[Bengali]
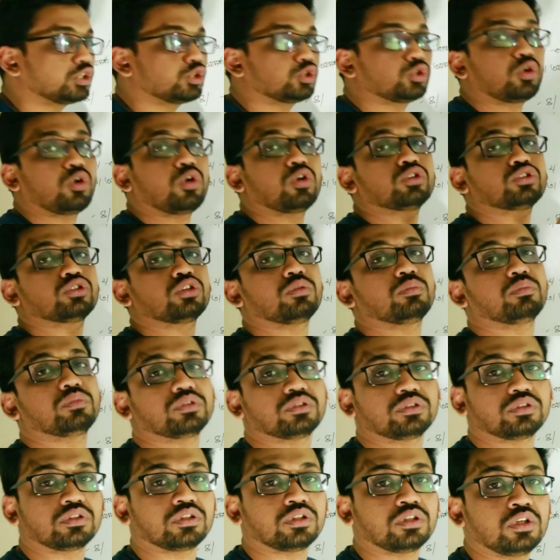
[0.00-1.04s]
এখানে
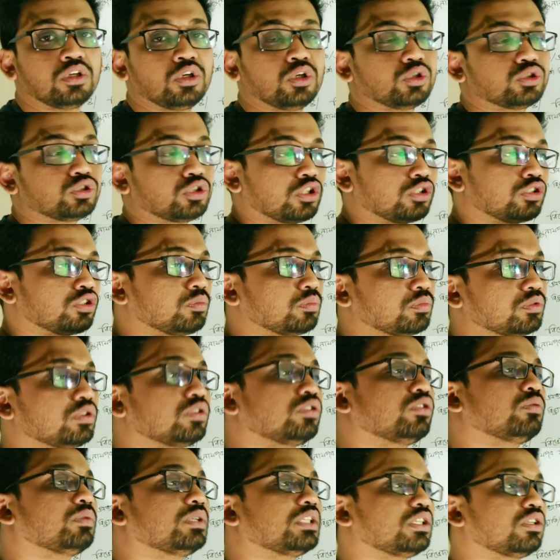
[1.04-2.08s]
সহসম্বন্ধ সহসম্বন্ধ
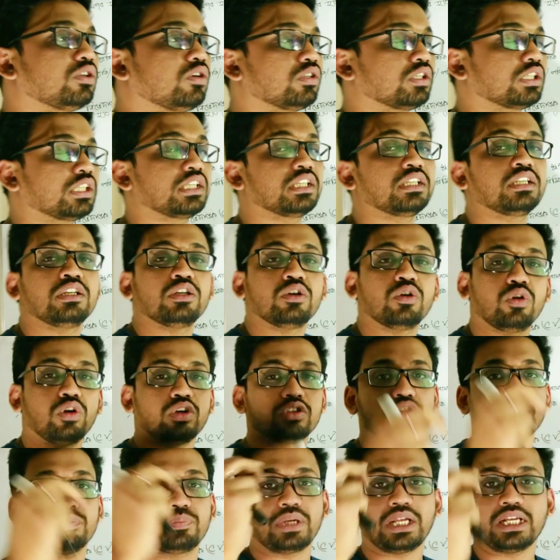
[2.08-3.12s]
তোমাদের অঙ্কে
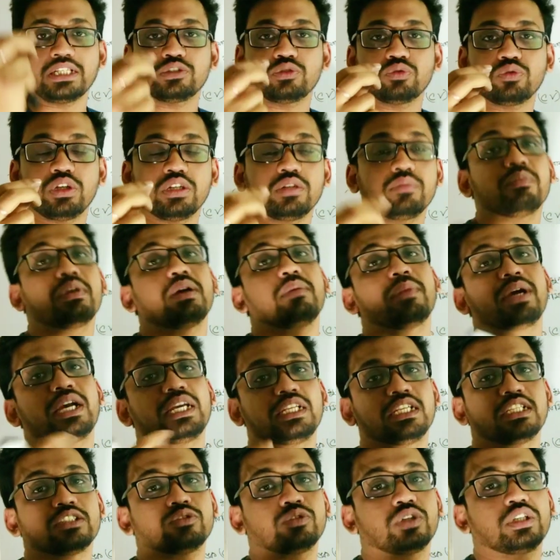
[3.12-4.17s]
হয়তো প্লাস ওয়ান বা
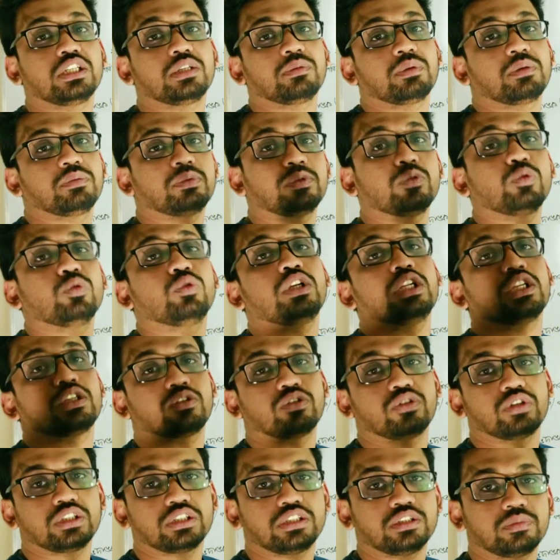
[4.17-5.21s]
মাইনাস ওয়ান এভাবে উল্লেখ
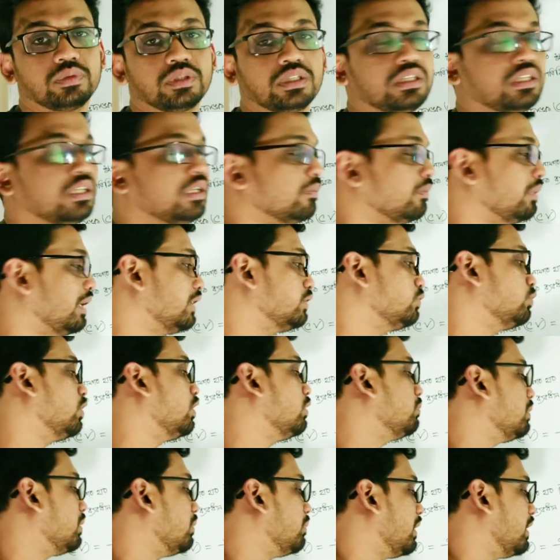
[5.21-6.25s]
করে দিবে প্লাস
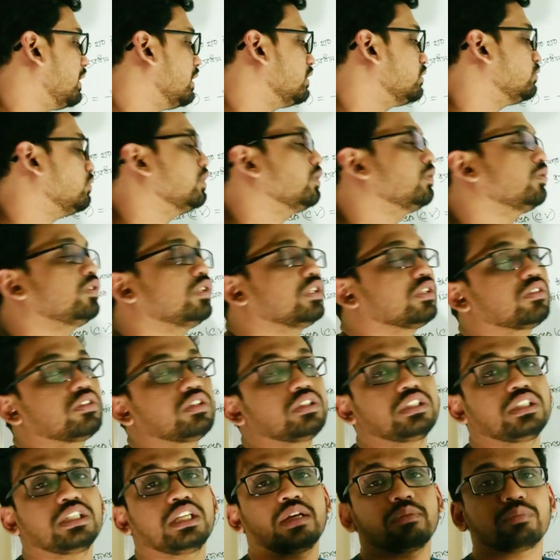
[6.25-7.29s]
ওয়ান বা মাইনাস ওয়ান উল্লেখ
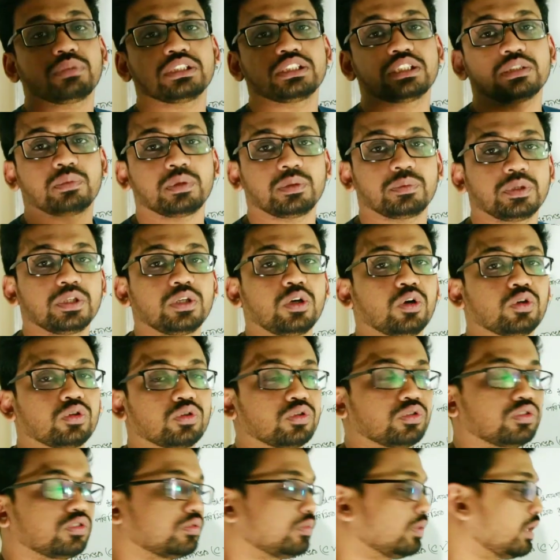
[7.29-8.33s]
করে দিলে আমরা সেভাবে অঙ্ক
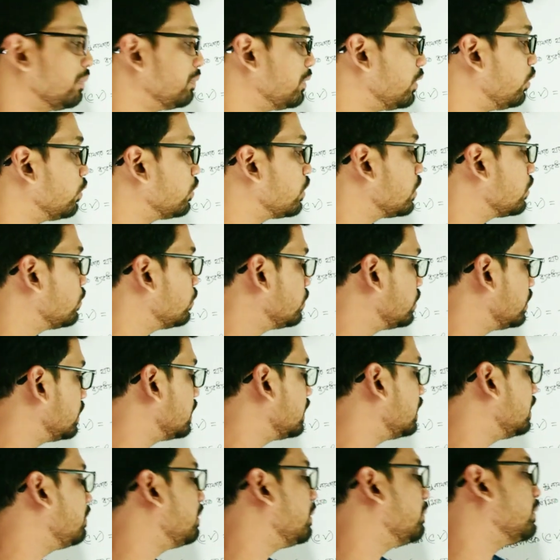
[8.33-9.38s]
করব আমরা অঙ্ক করতে
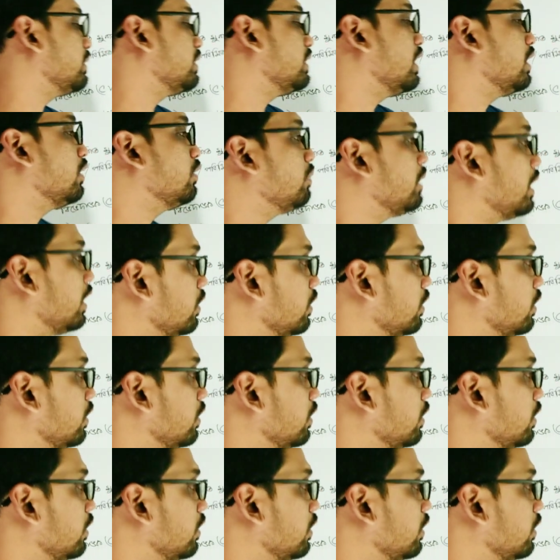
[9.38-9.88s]
গেলে ব্যাপারটা আরও